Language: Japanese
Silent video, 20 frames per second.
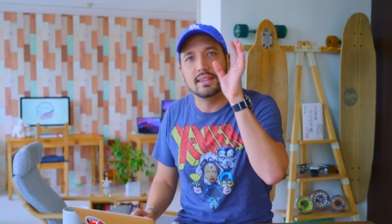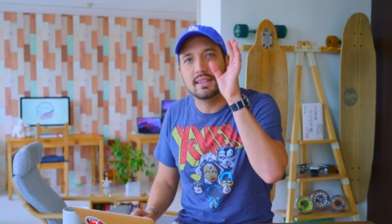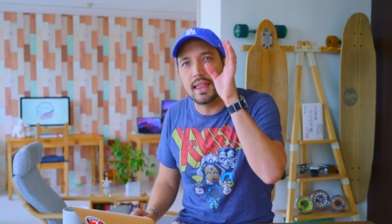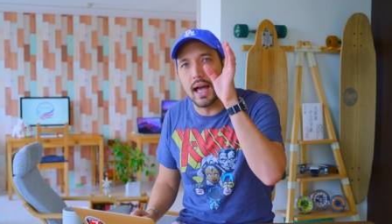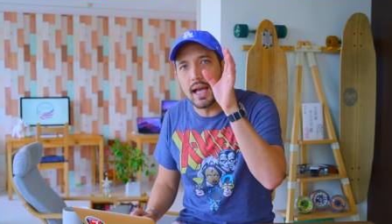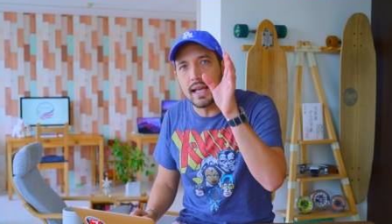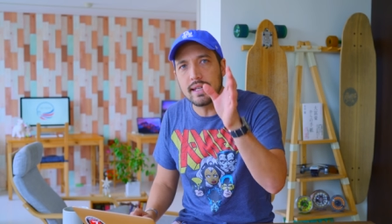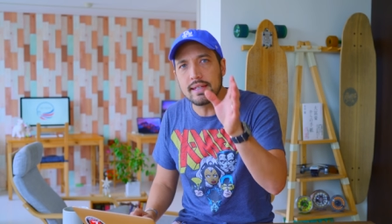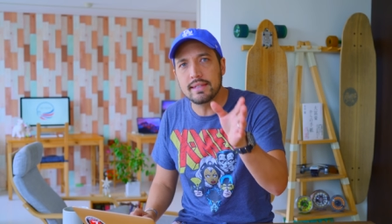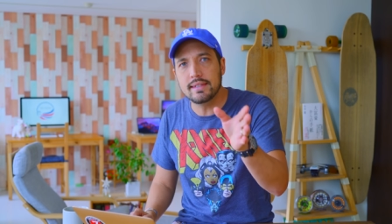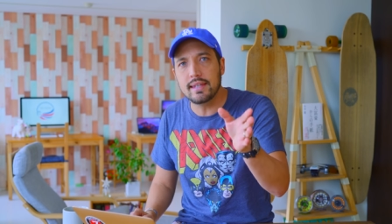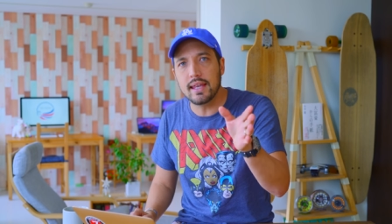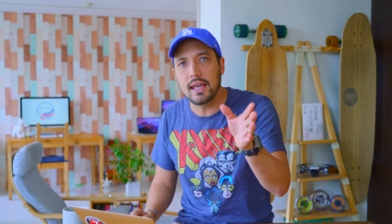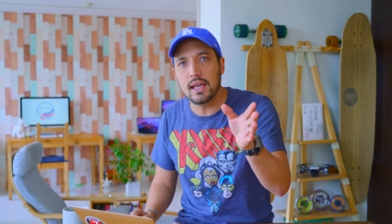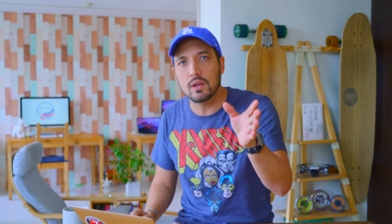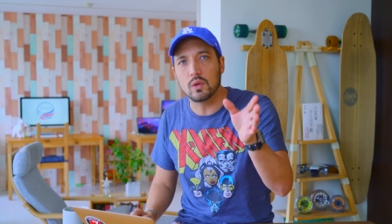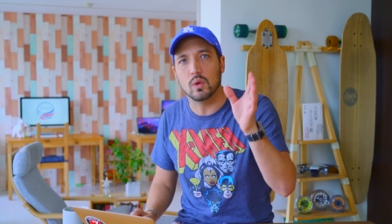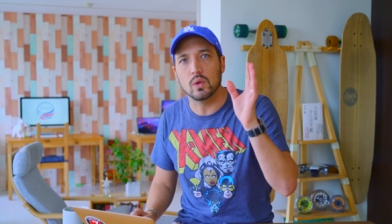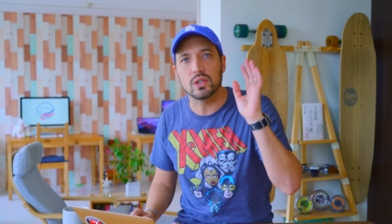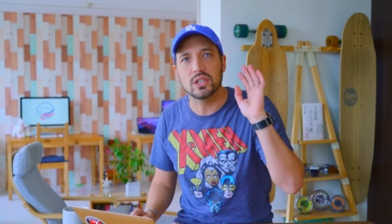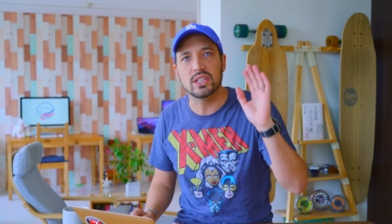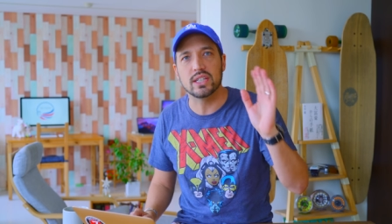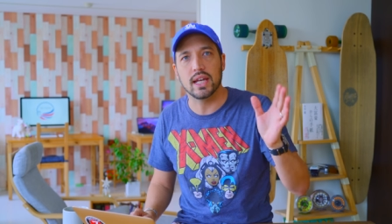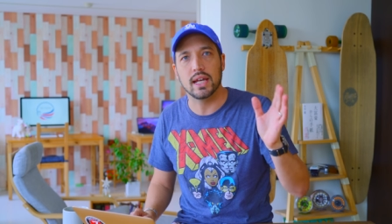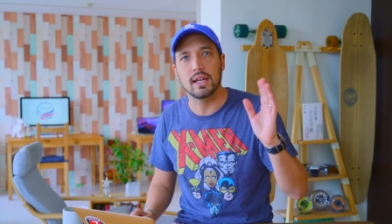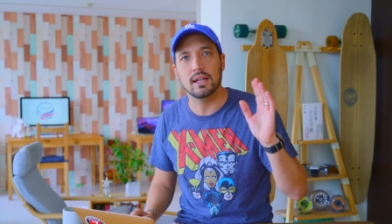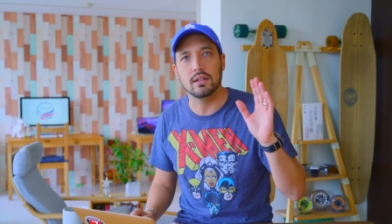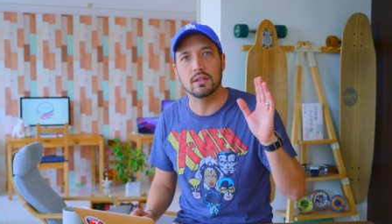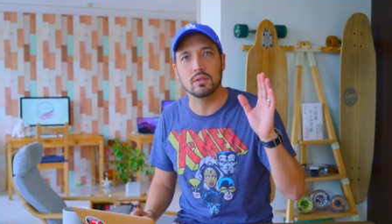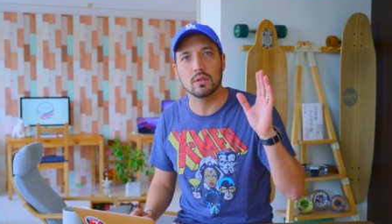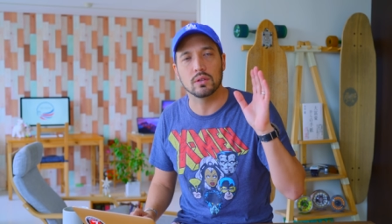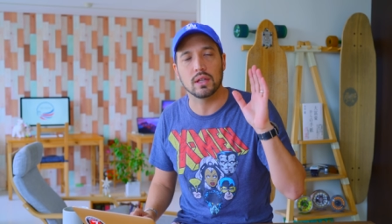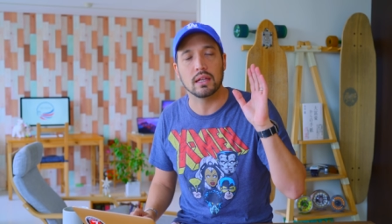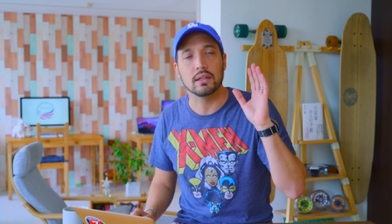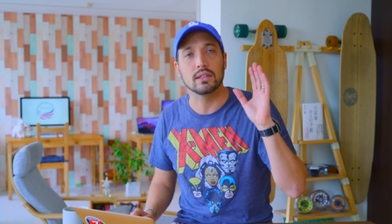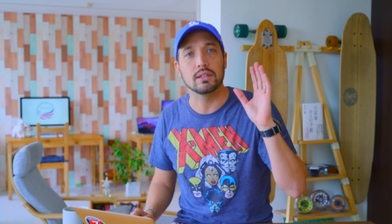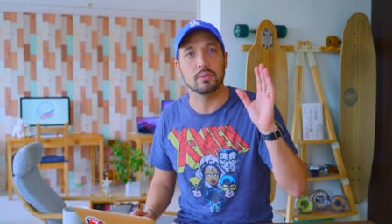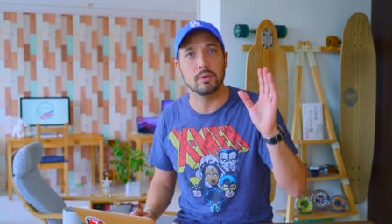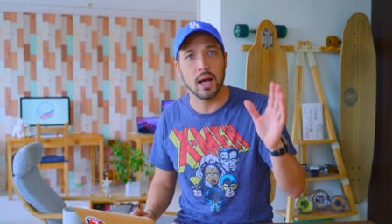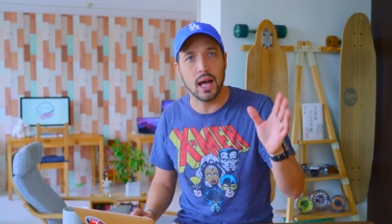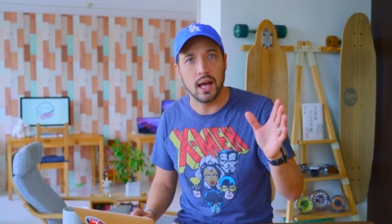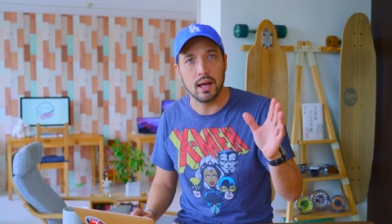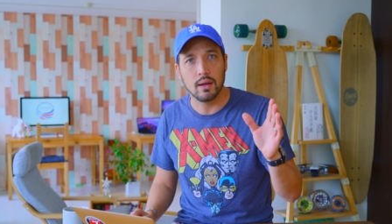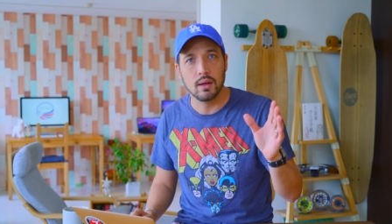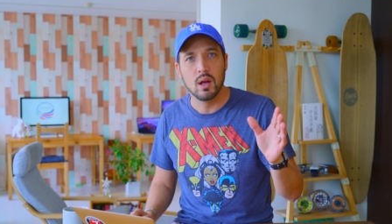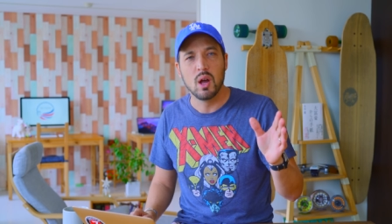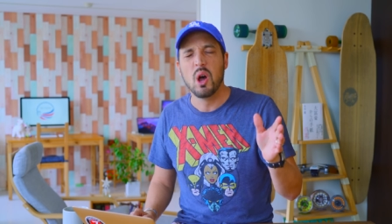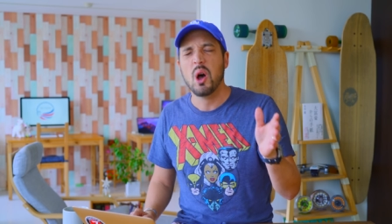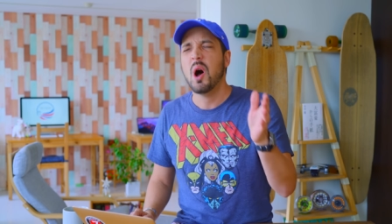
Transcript: 大成功している人たちは